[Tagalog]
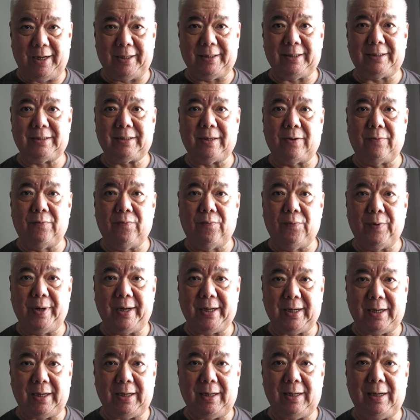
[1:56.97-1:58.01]
It is a
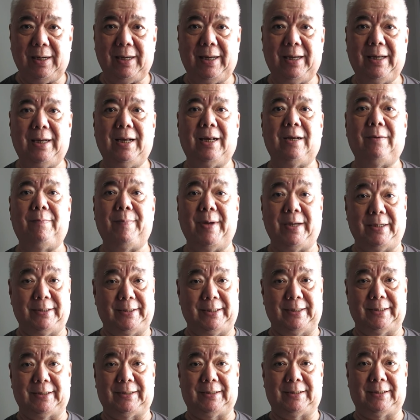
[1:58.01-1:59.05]
weak legal
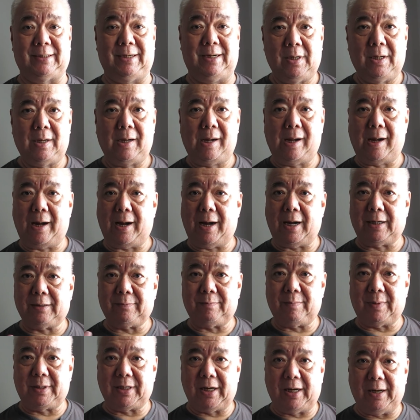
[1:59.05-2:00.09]
basis
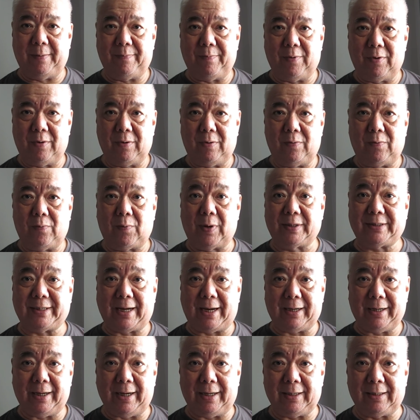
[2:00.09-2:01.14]
at madali pong
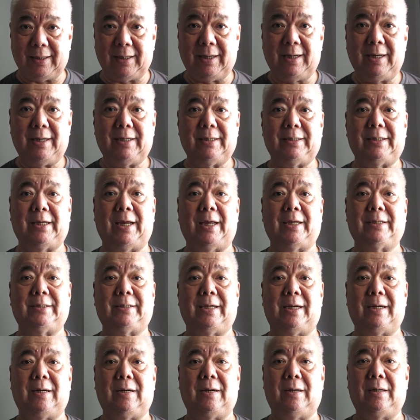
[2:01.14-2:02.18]
wasakin sa
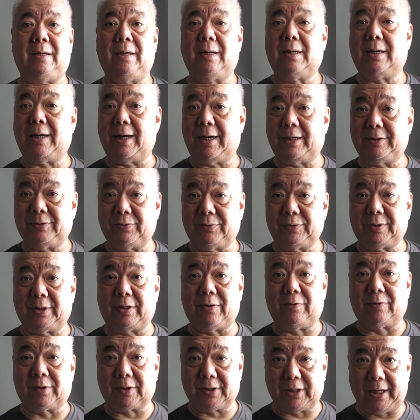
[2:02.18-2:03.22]
isang kaso
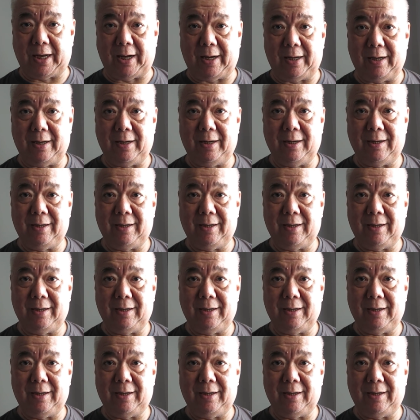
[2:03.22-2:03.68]
sa korte.